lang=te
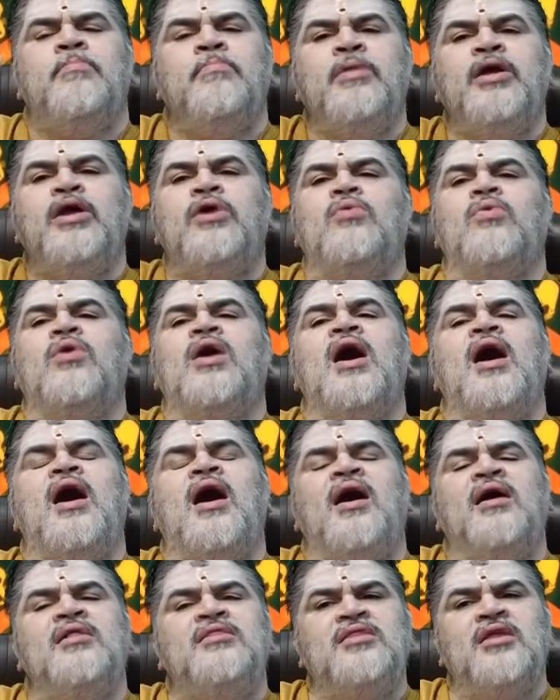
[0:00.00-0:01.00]
మీకు ఒక
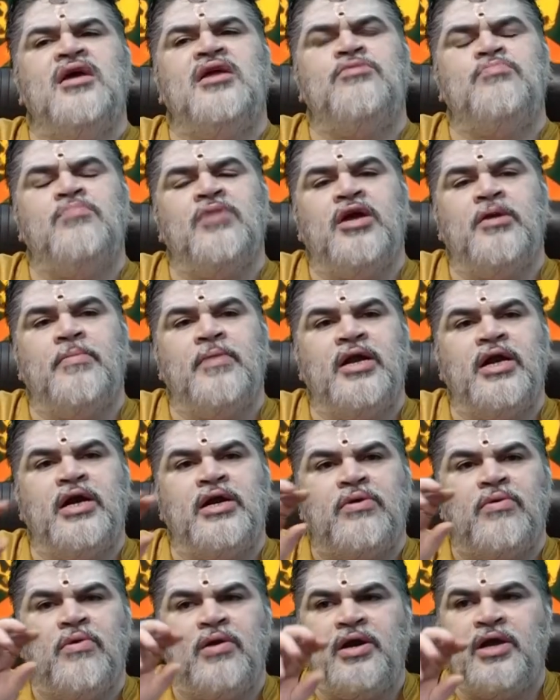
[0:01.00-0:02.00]

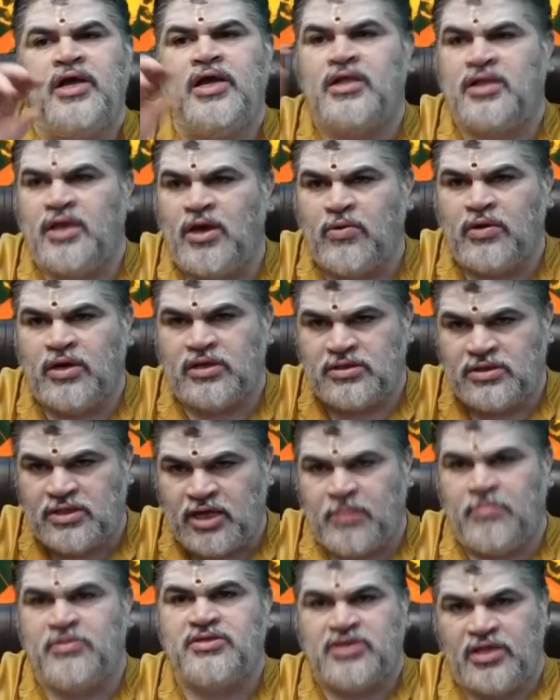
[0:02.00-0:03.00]
ఆధ్యాత్మికమైనటువంటి ఏదైనా ఒక
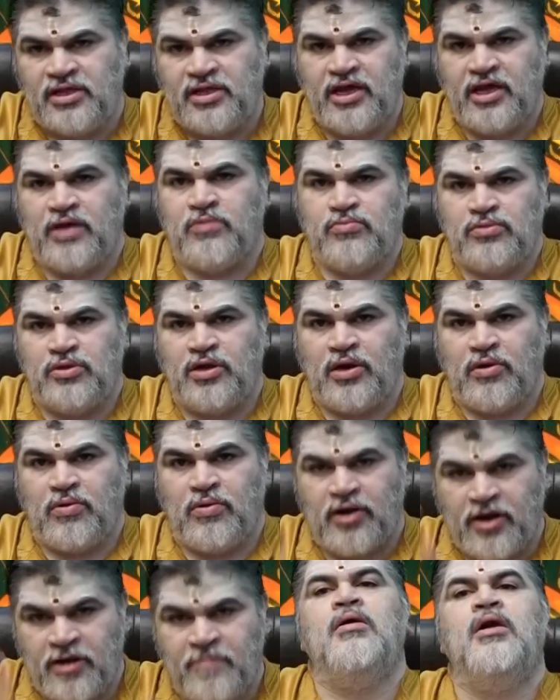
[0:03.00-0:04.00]
ధర్మ సందేహం
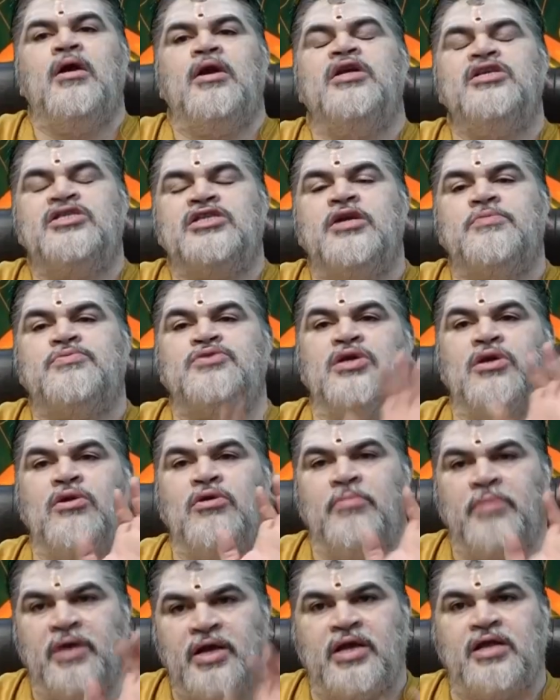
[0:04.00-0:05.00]
ఉందనుకోండి ఆ
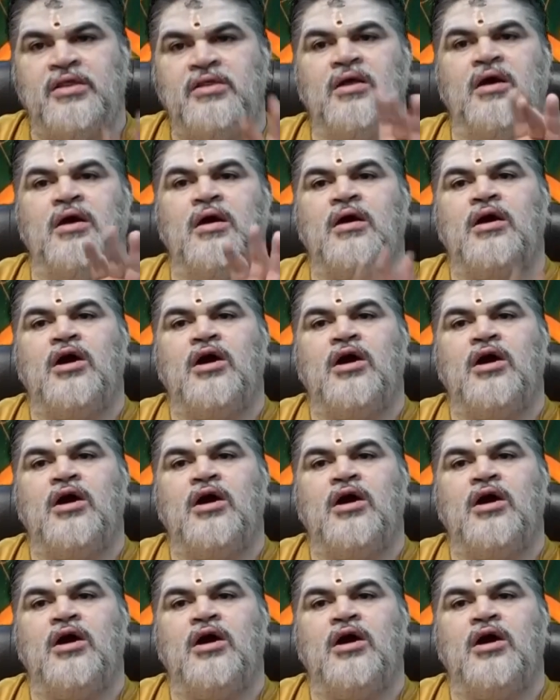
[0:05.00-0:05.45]
డిస్క్రిప్షన్లో మీరు కింద